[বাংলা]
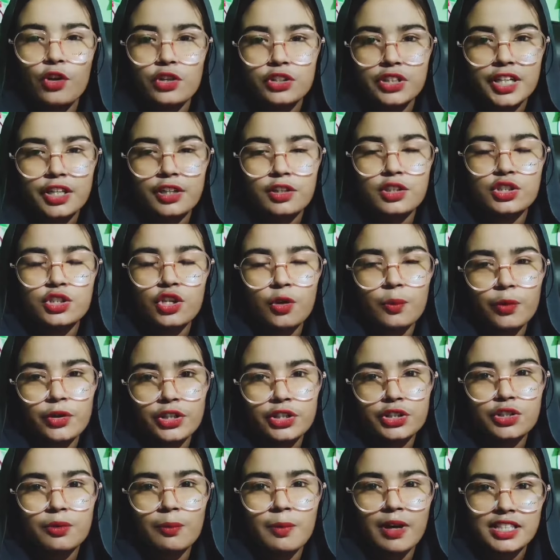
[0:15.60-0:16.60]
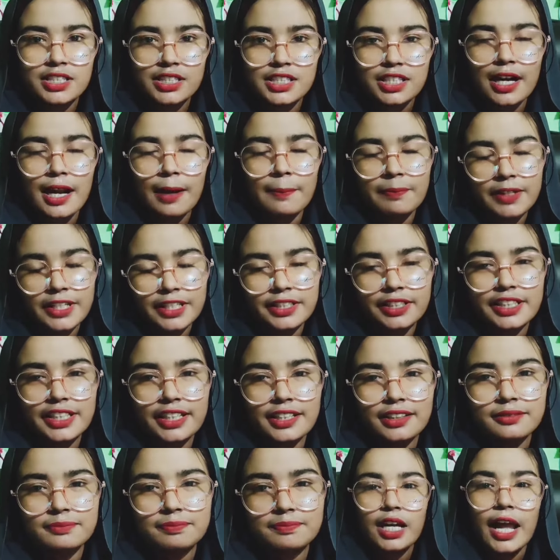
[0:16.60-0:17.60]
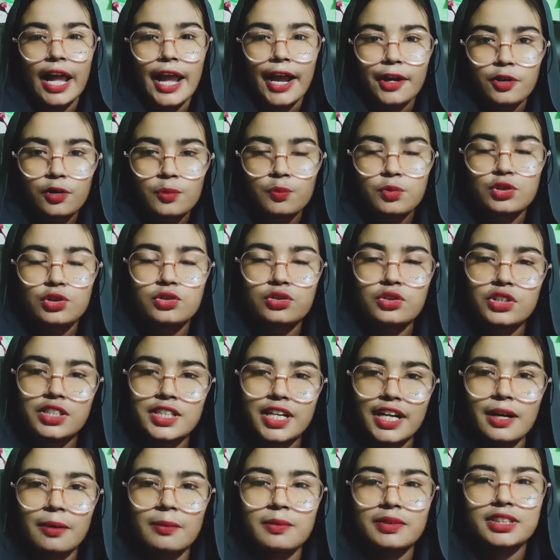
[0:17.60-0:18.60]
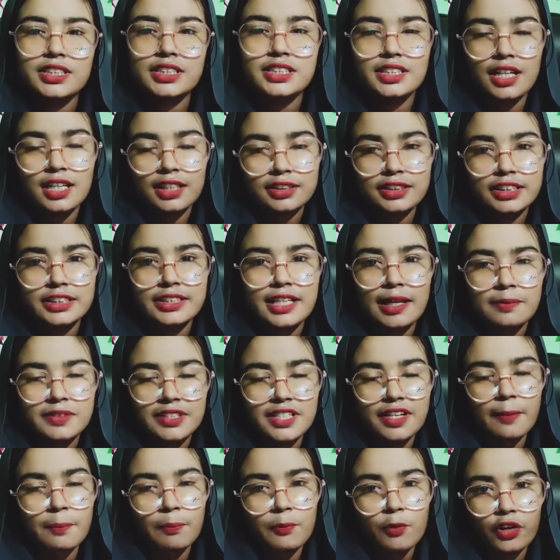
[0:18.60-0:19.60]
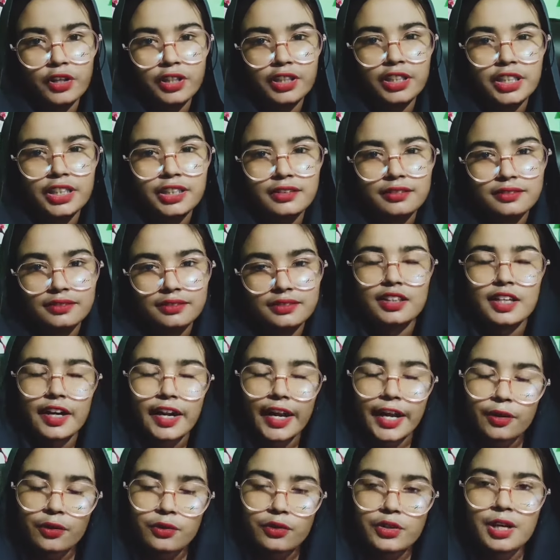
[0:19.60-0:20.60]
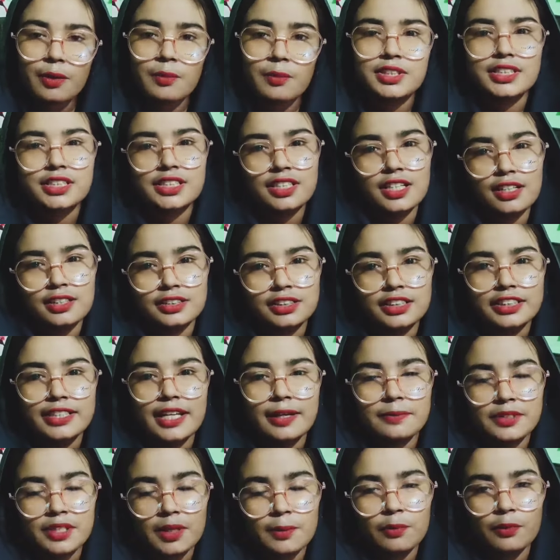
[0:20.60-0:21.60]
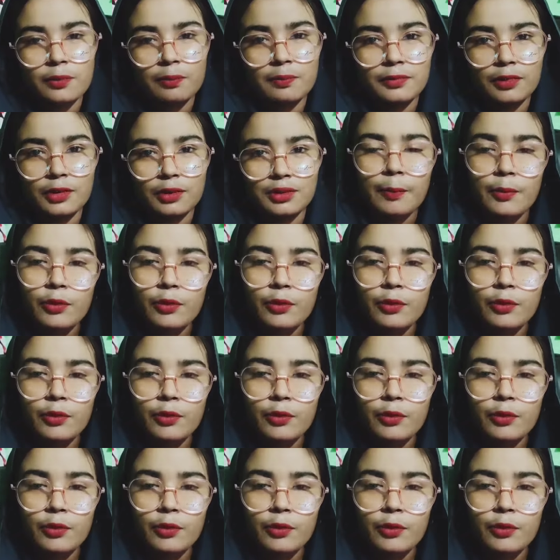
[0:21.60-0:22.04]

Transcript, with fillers: পতাকা সর্বকিত বাচ্চার আপডেট নিয়ে এখন পর্যন্ত যারা আমাদের চ্যানেলটি সাবস্ক্রাইব করেননি তারা এখনই আমাদের চ্যানেলটি সাবস্ক্রাইব